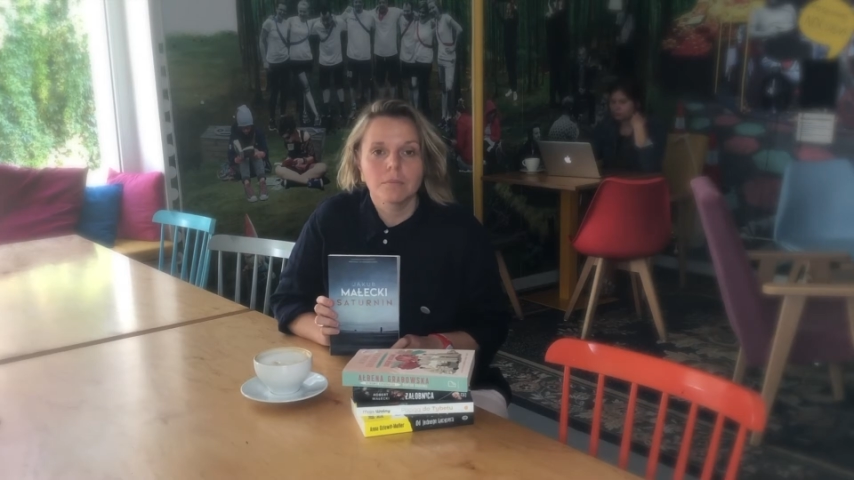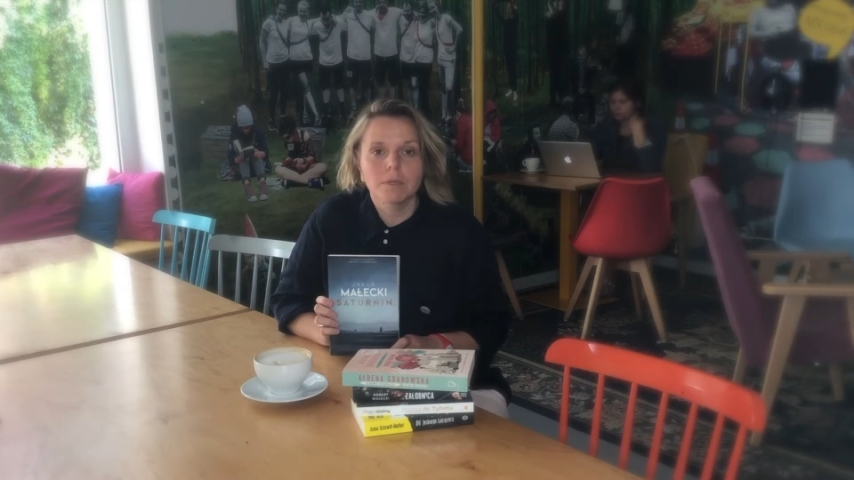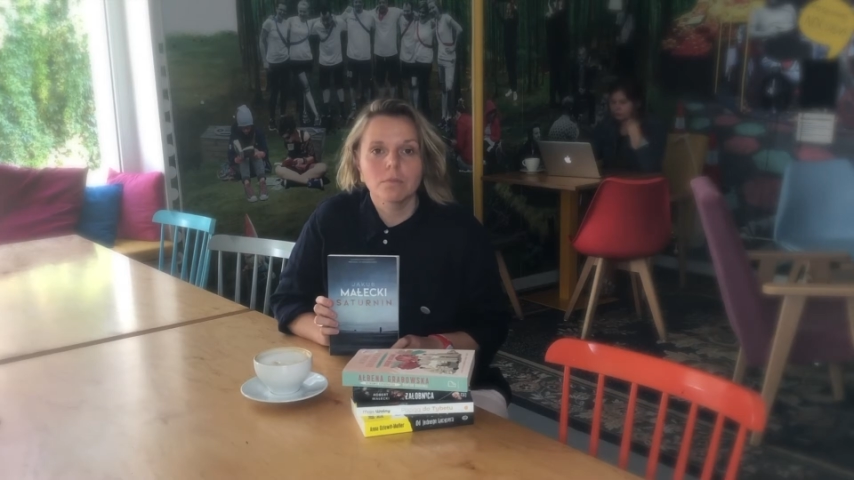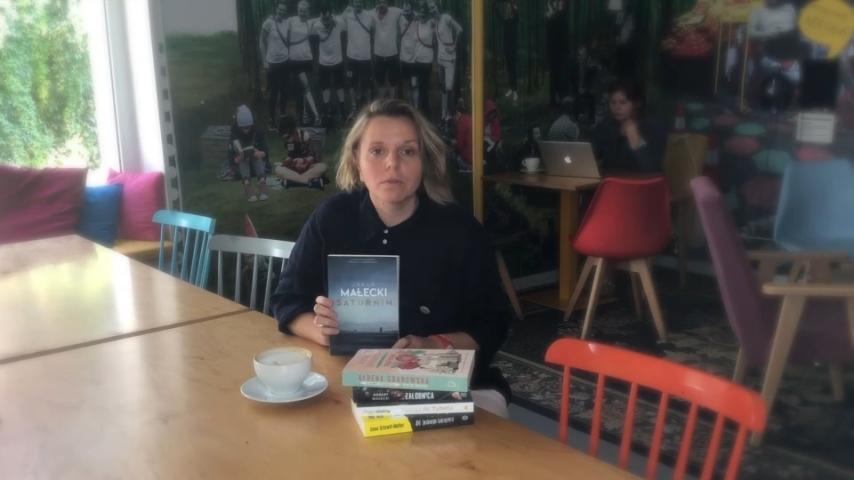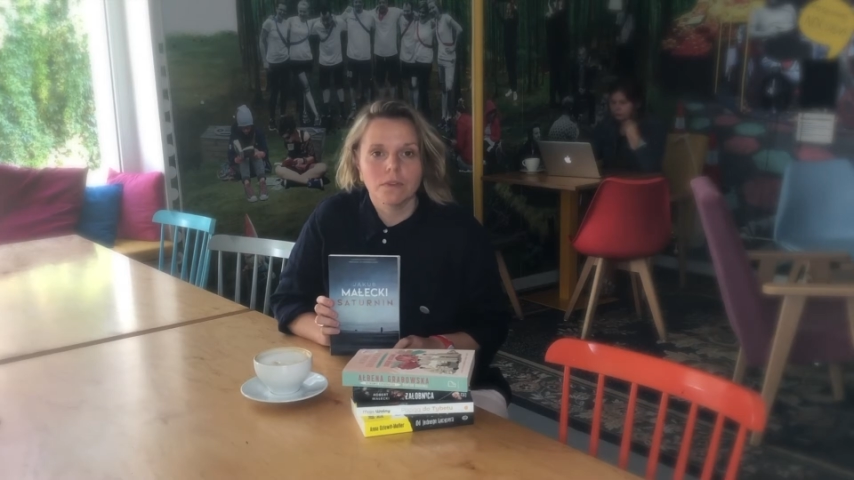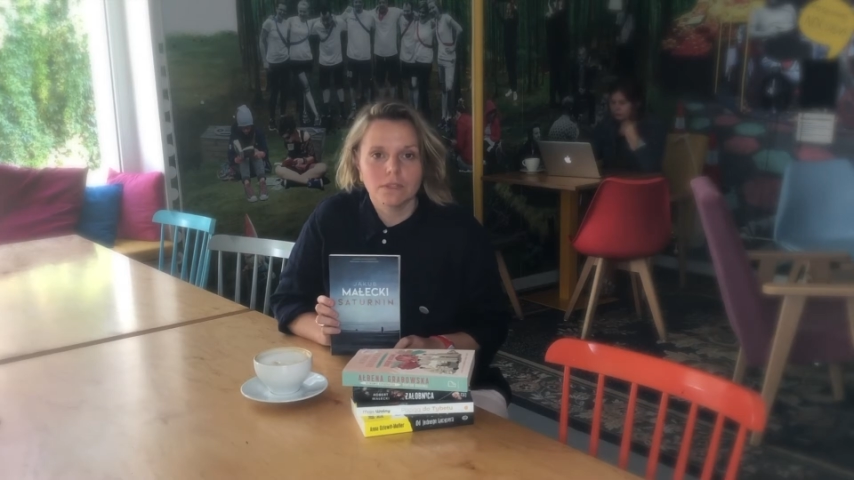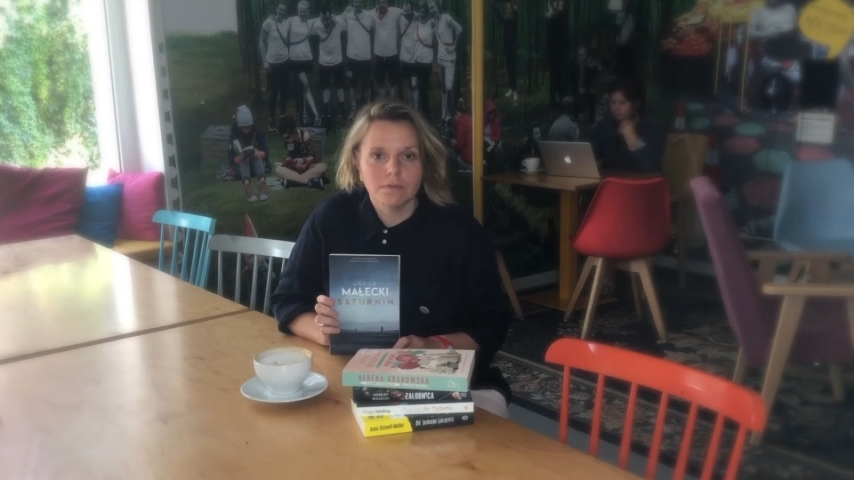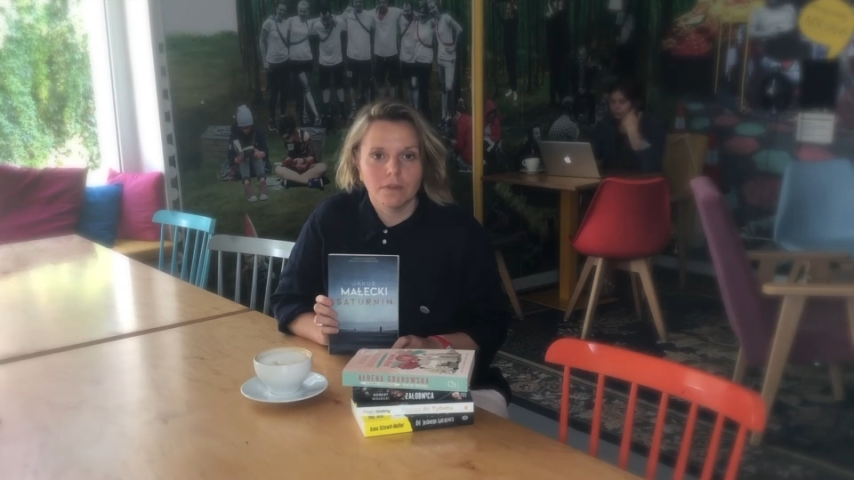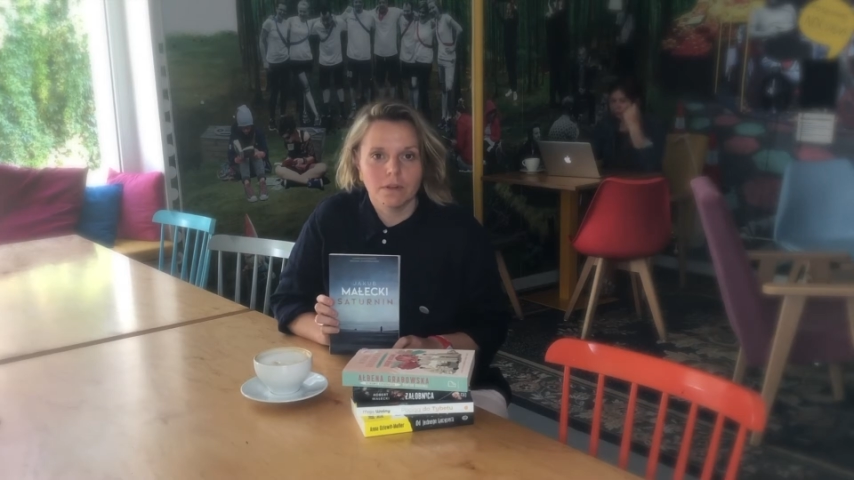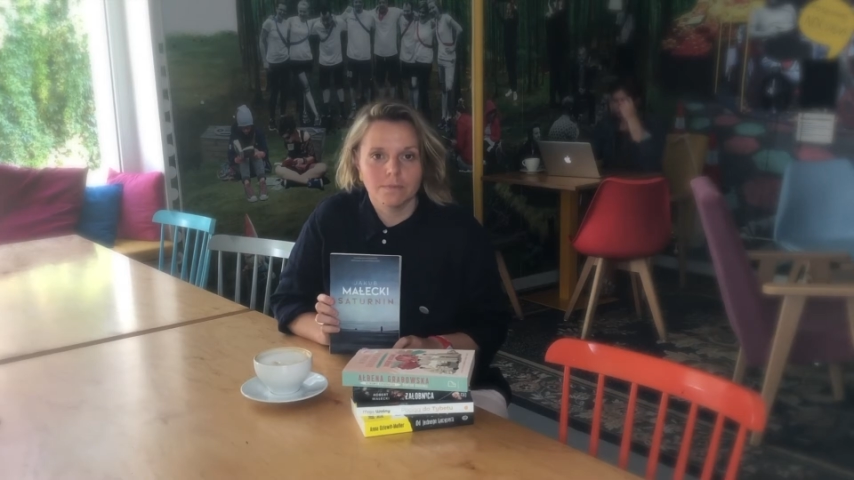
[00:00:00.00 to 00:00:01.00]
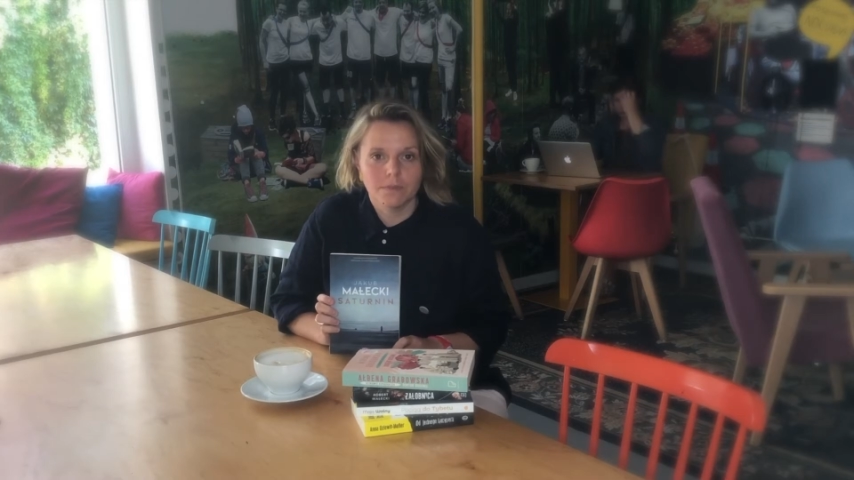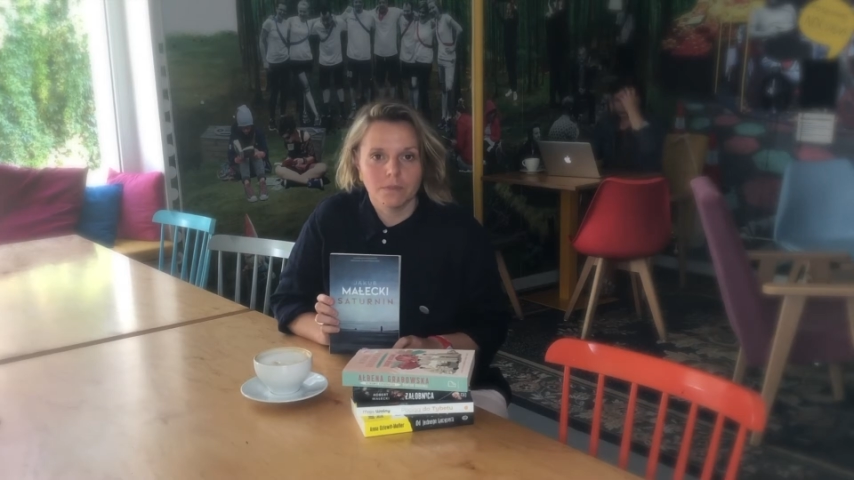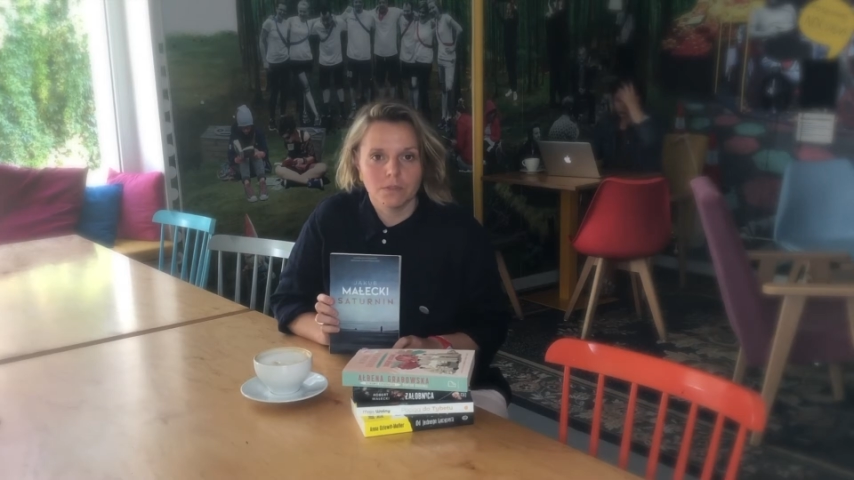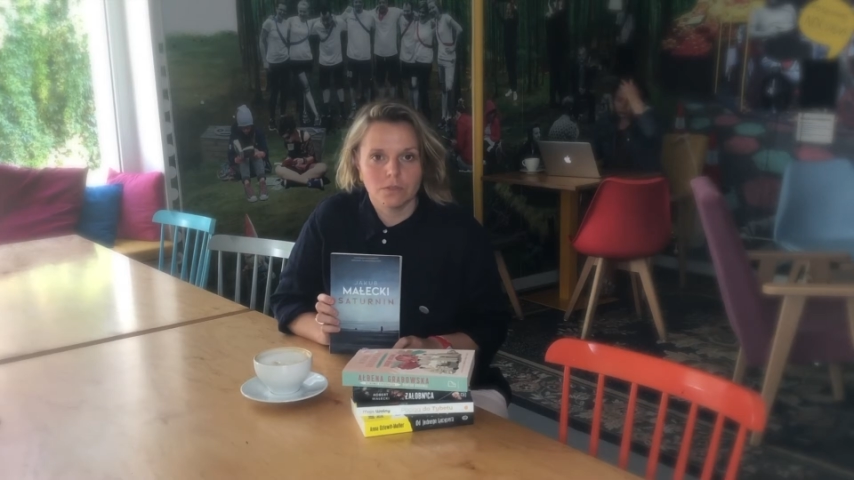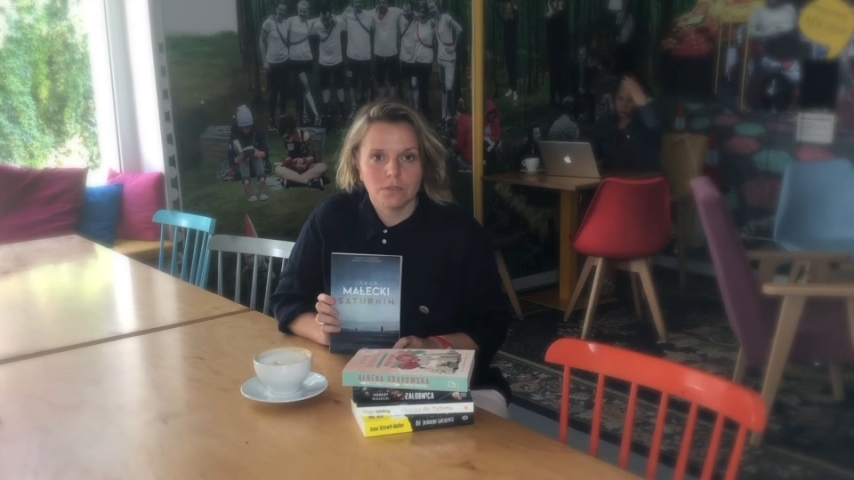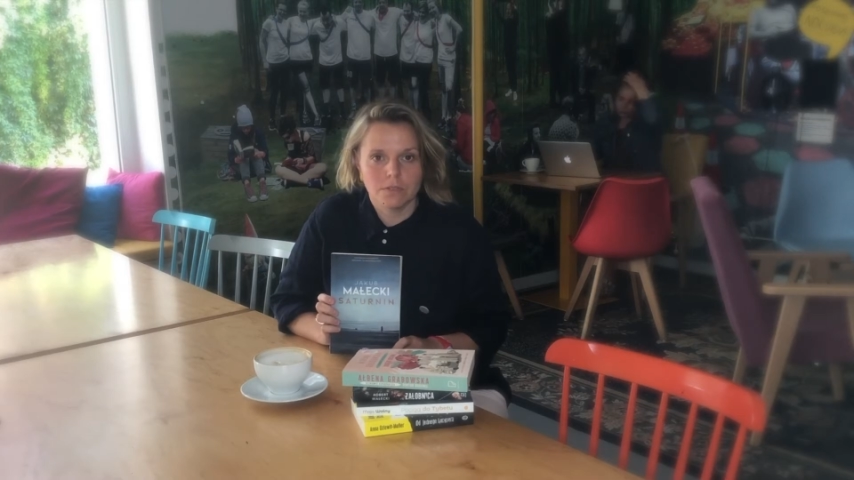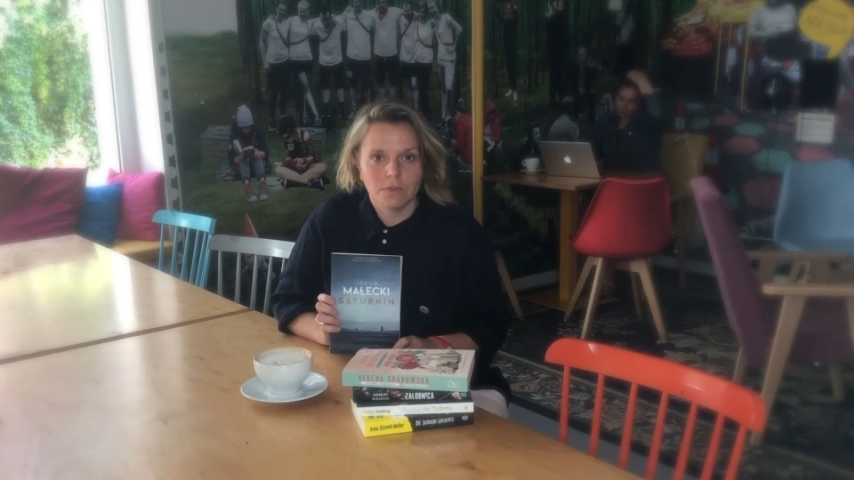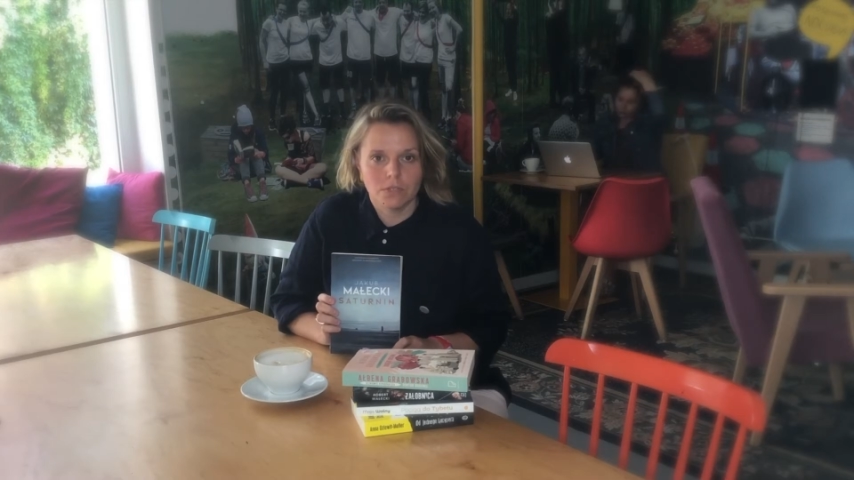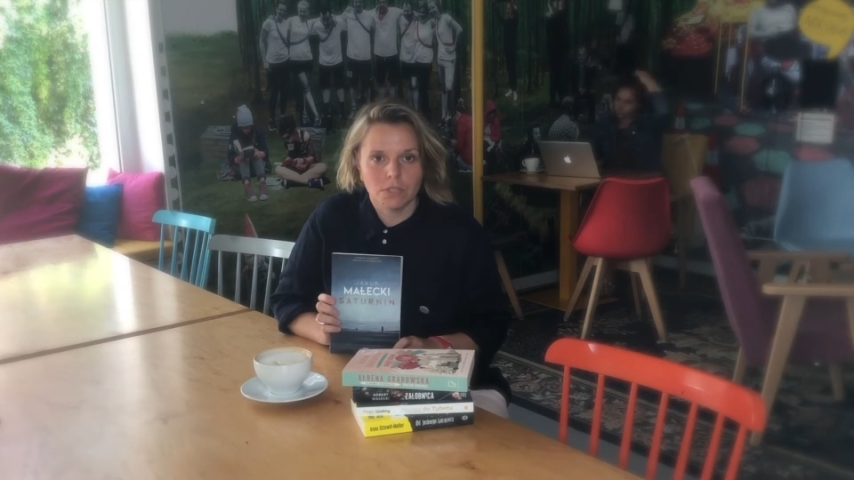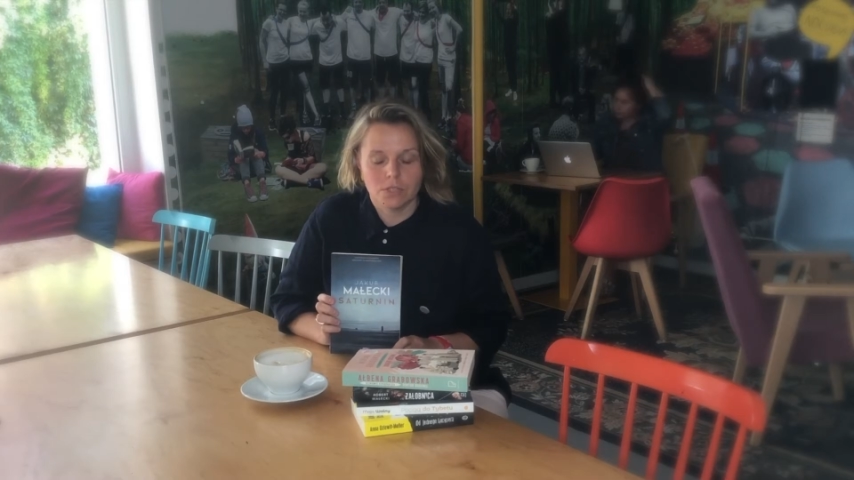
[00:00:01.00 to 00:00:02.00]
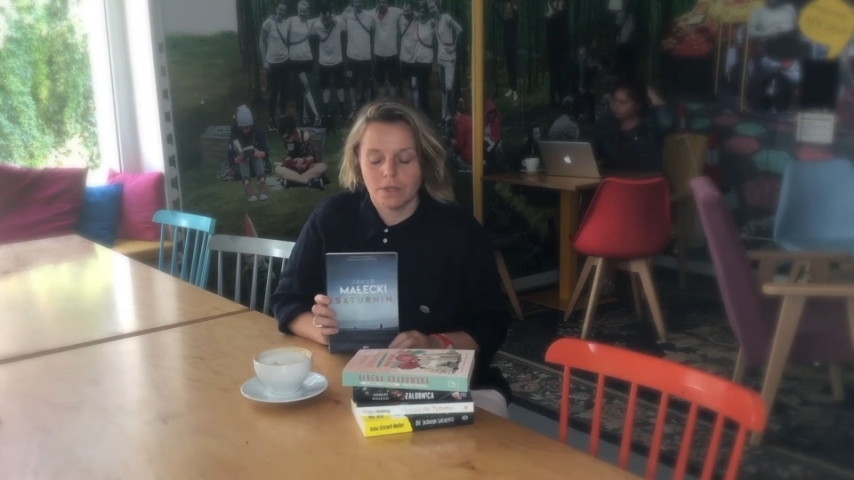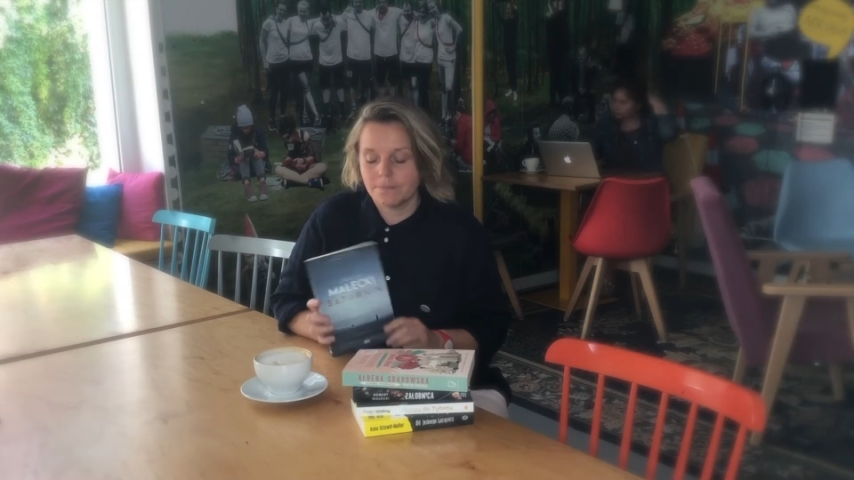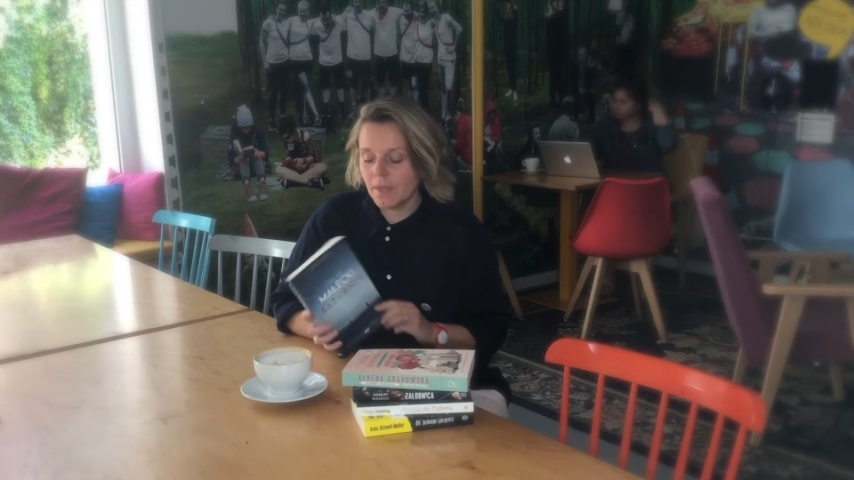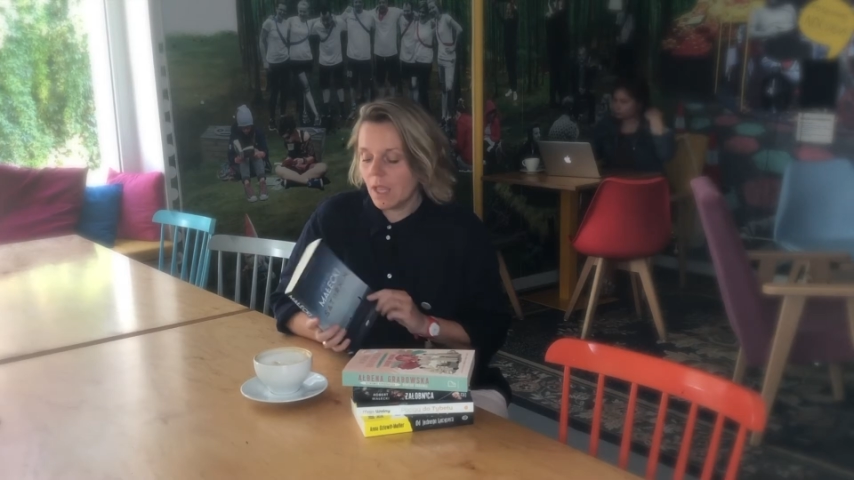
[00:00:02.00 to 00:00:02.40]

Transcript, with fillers: Big Book Festival 2020.